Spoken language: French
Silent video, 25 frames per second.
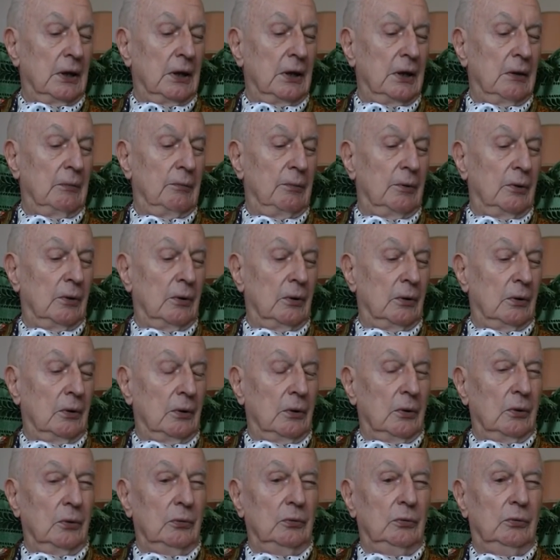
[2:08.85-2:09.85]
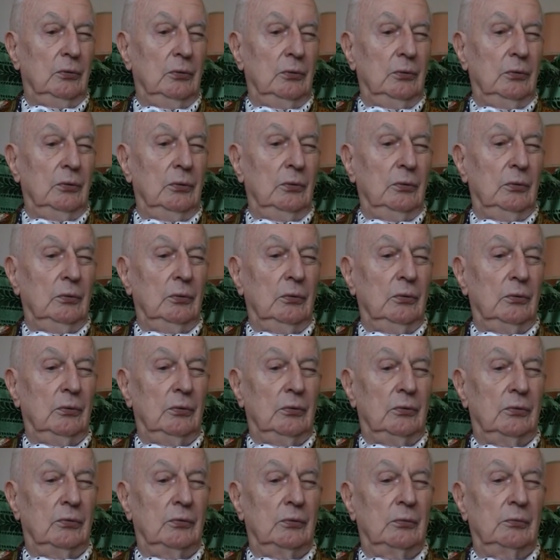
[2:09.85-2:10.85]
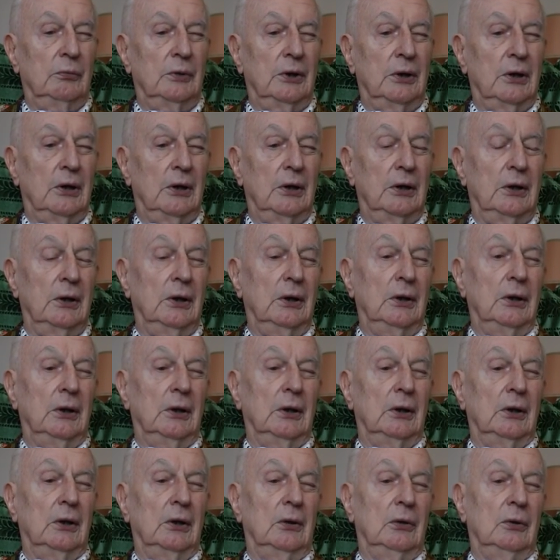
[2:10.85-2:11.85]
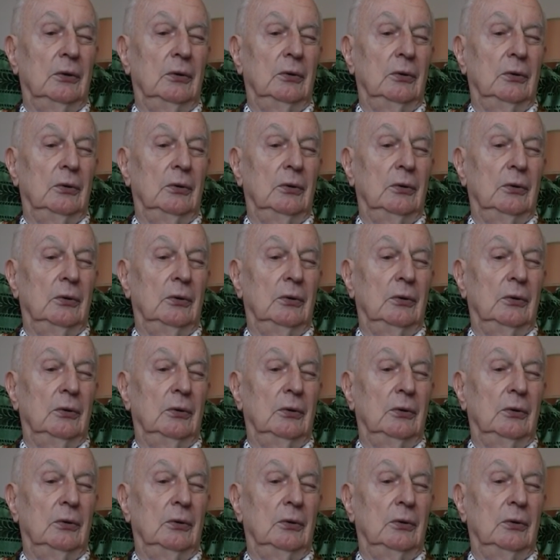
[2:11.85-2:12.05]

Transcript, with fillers: à bord du sous-marin euh,